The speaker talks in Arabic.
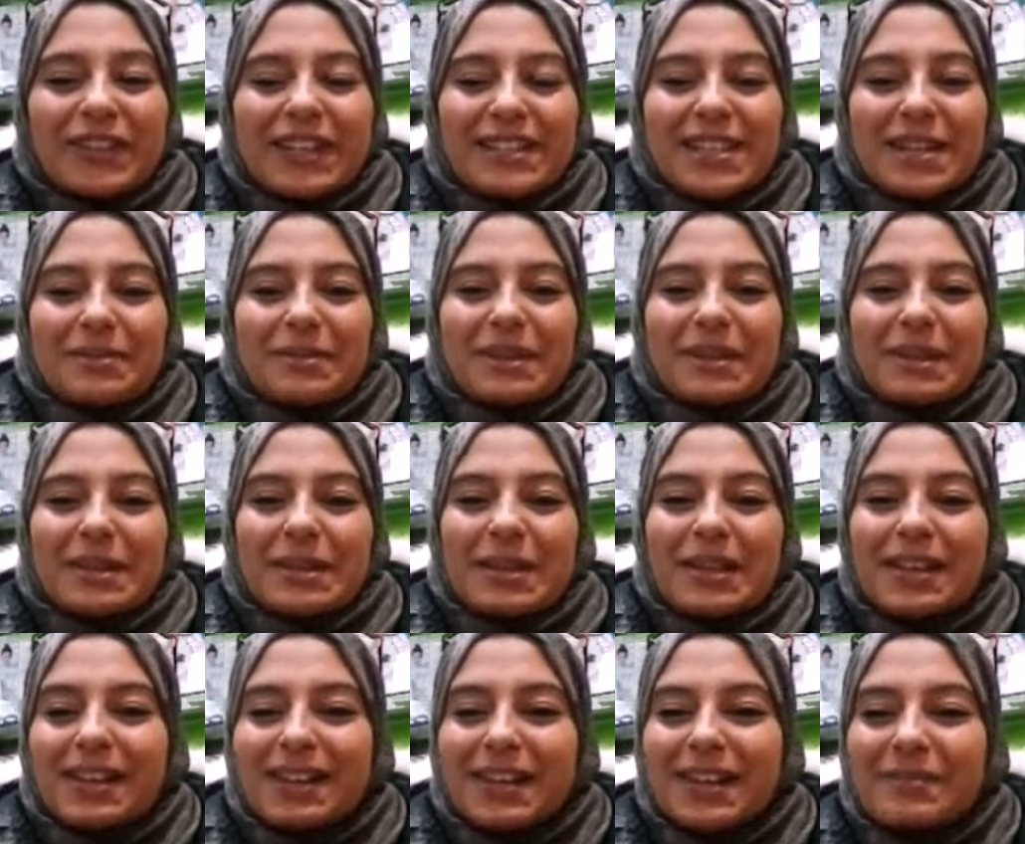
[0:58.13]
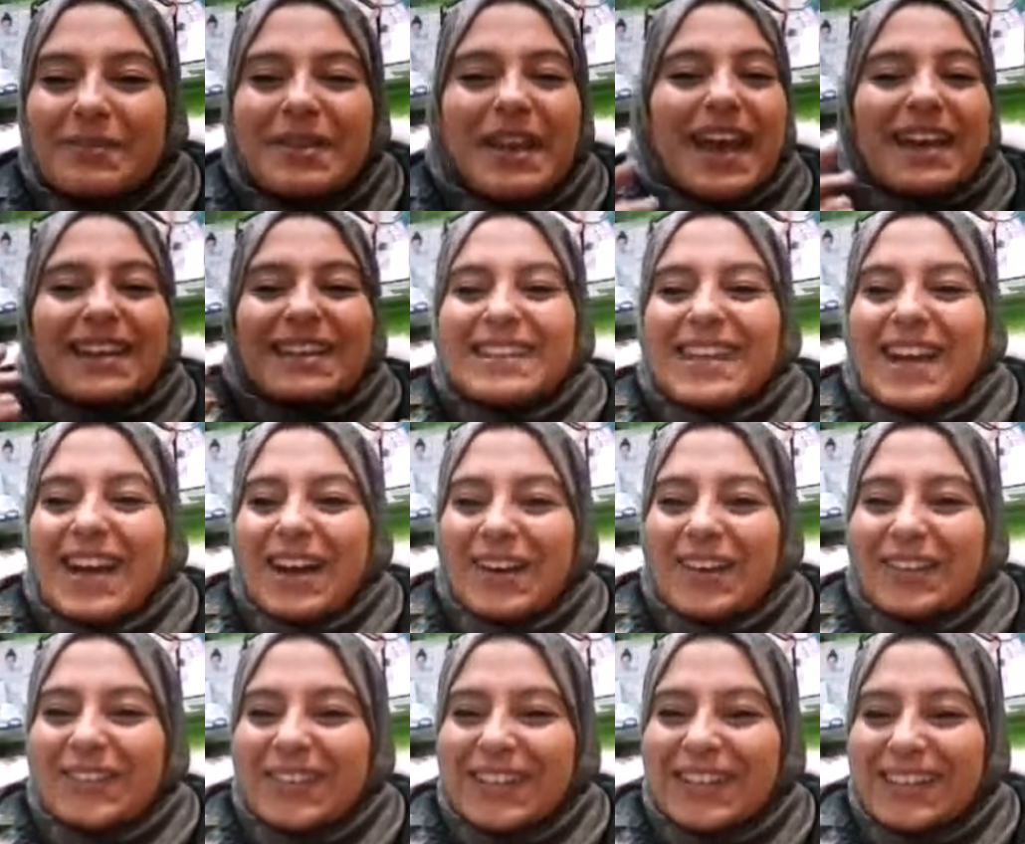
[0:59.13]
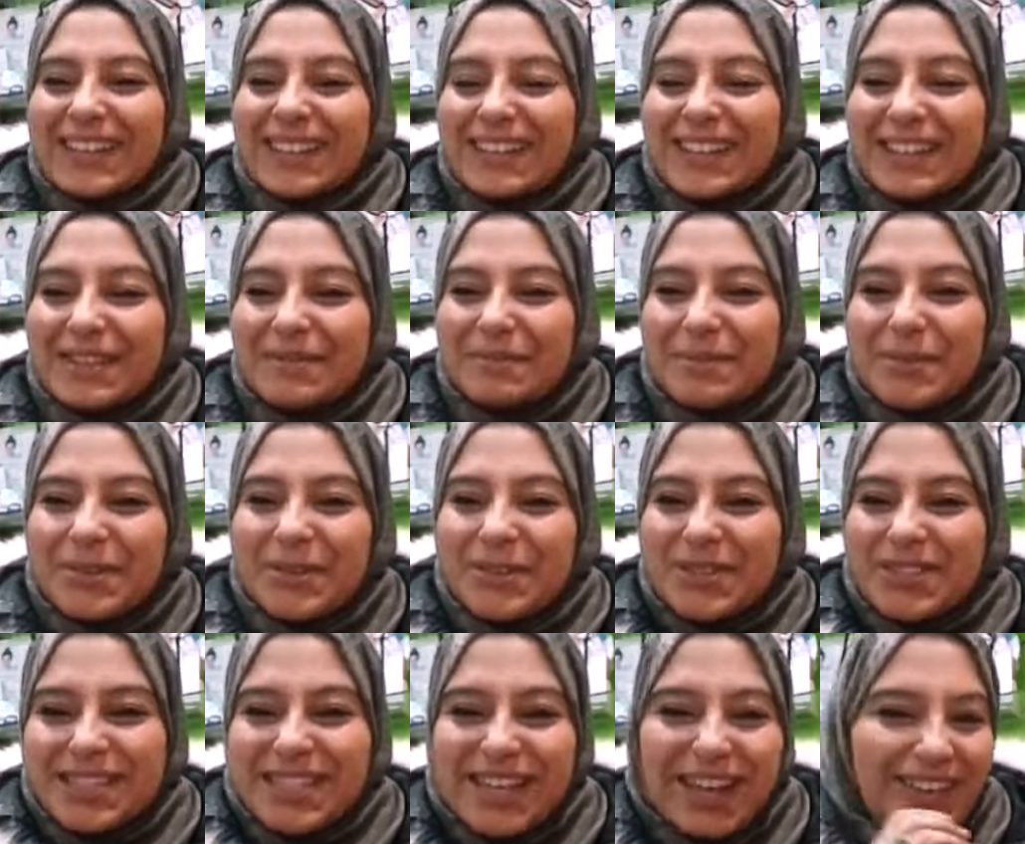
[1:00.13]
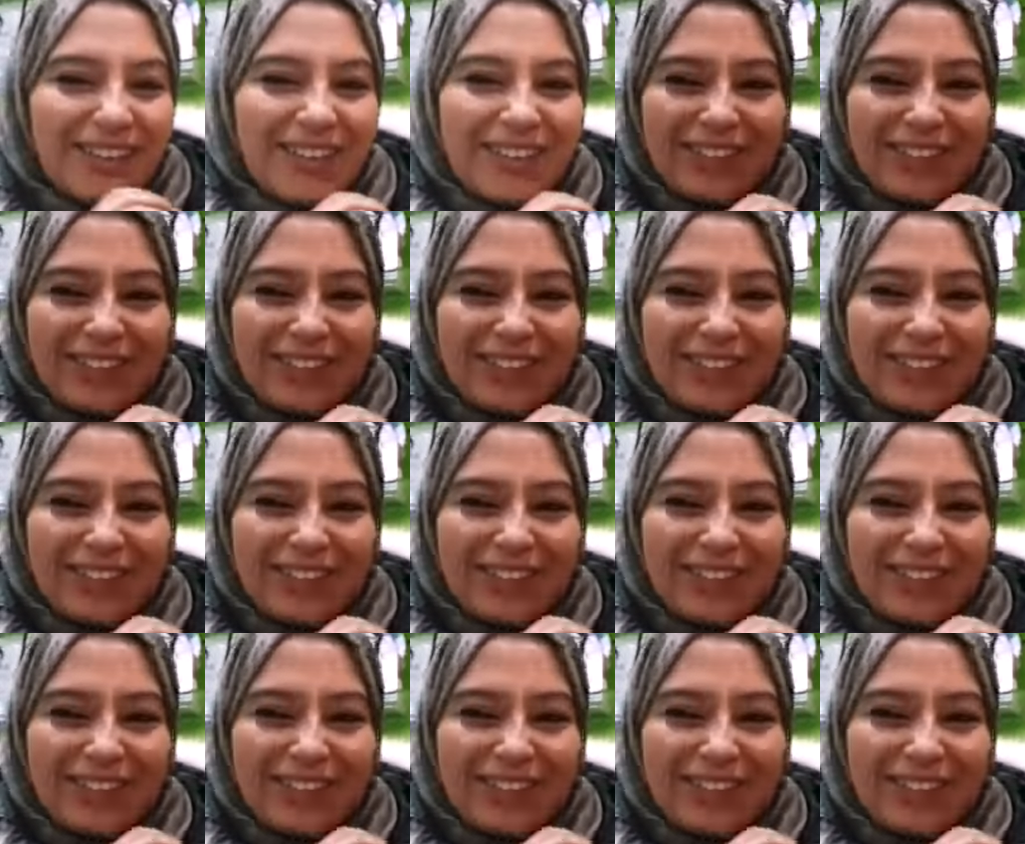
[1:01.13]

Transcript: حياتها المهنيه والبيوتيه